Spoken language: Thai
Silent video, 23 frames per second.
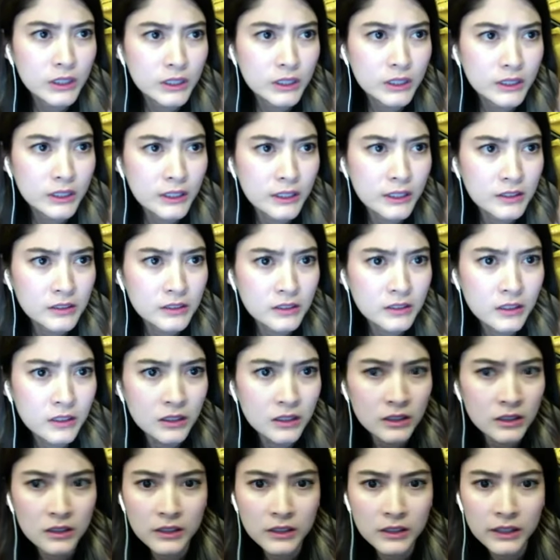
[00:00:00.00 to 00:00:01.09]
cancel
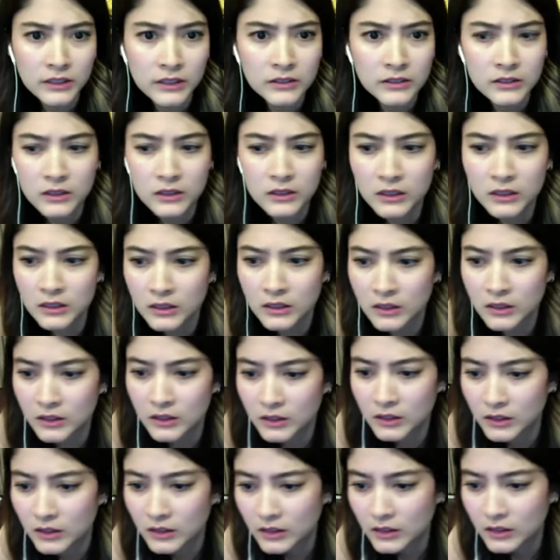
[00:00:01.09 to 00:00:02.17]
c a n c e n
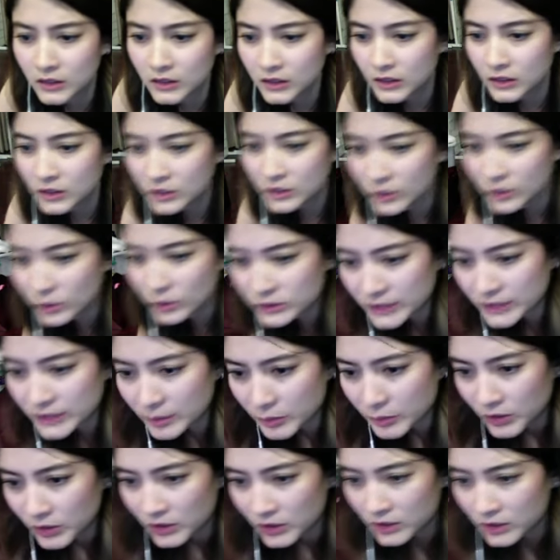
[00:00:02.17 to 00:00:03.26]
ตกใจ
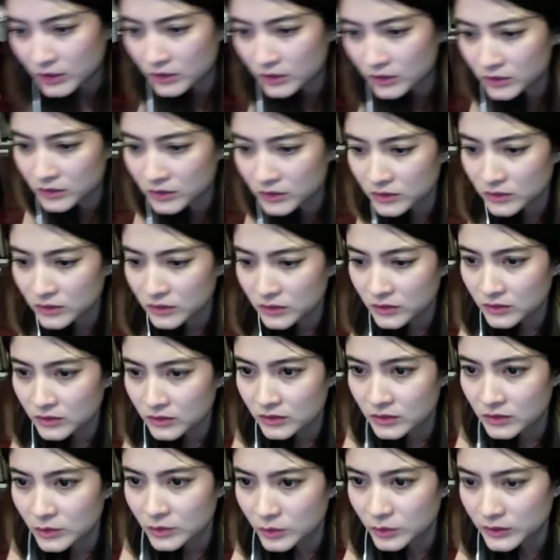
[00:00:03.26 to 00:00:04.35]
หมดเลย
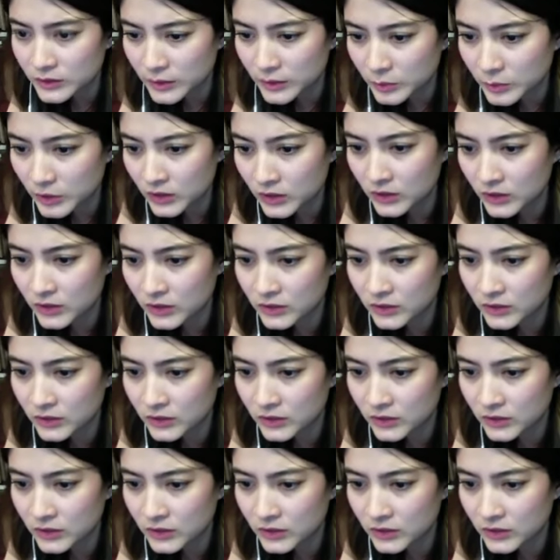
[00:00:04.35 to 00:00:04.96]
ตกใจหมดเลย